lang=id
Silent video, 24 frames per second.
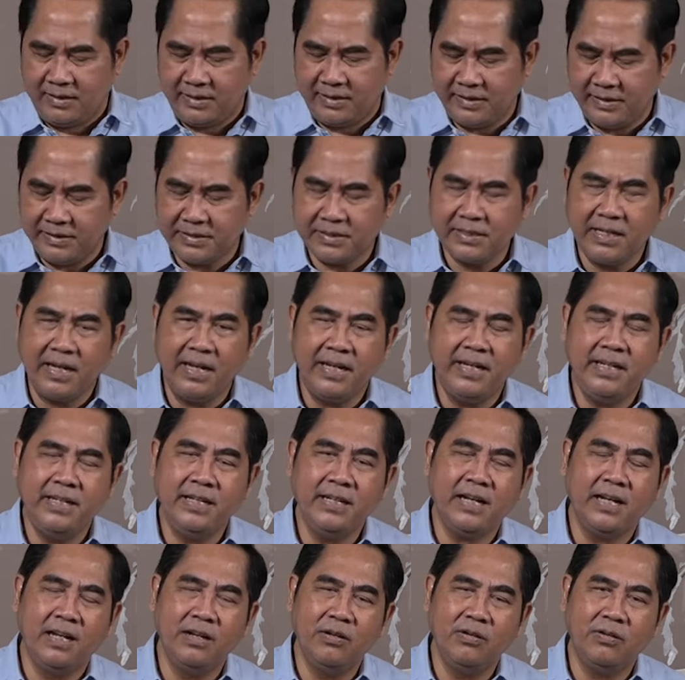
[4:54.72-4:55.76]
kisah
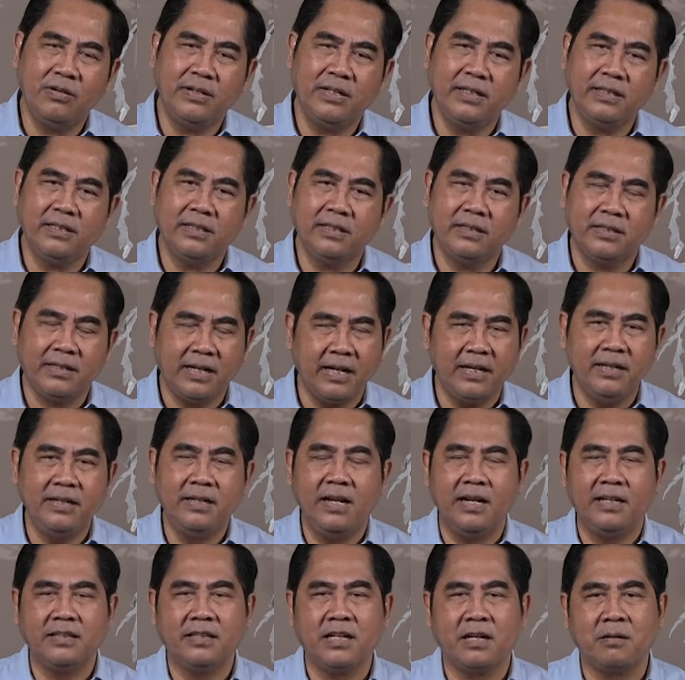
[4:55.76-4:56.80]
ini kalau kita, kan
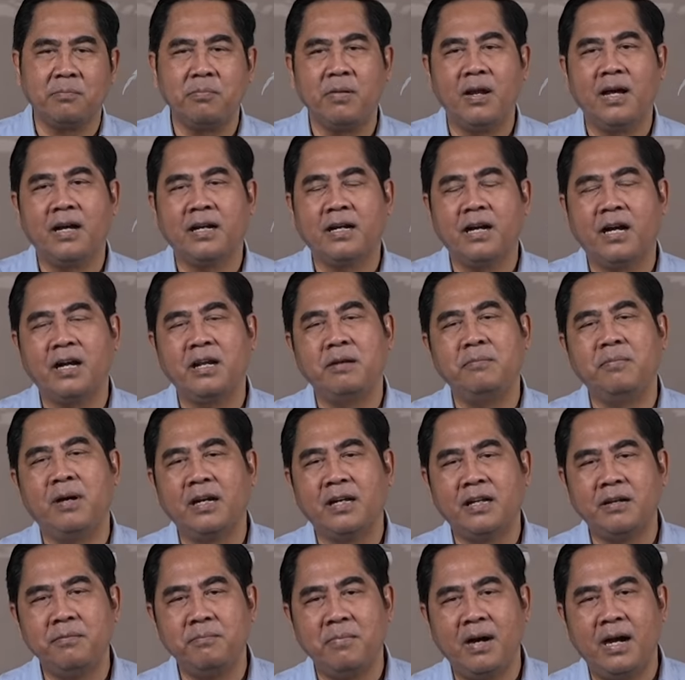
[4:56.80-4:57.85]
latar belakangi
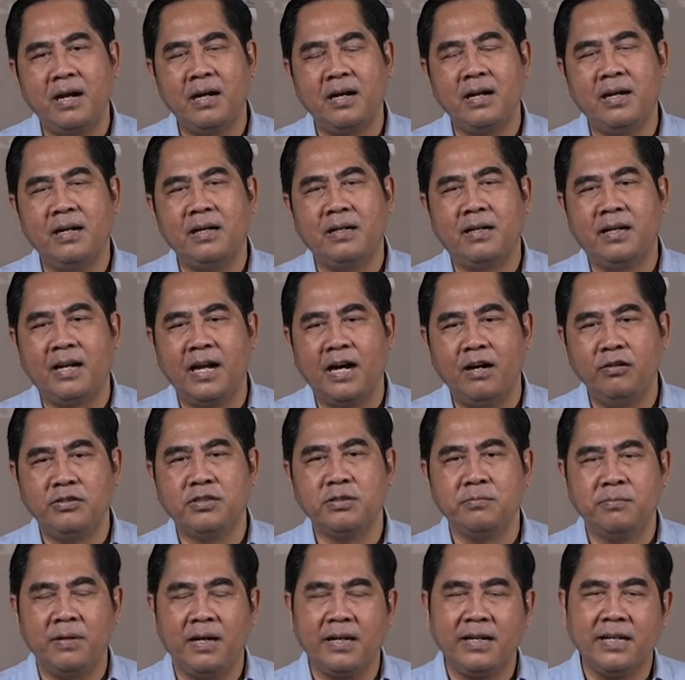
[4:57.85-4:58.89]
bagaimana Daud
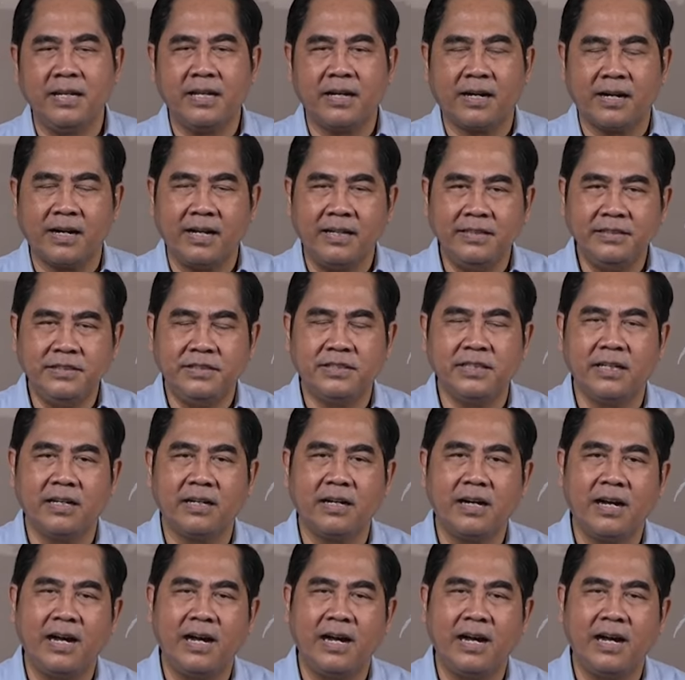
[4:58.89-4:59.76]
sebagai raja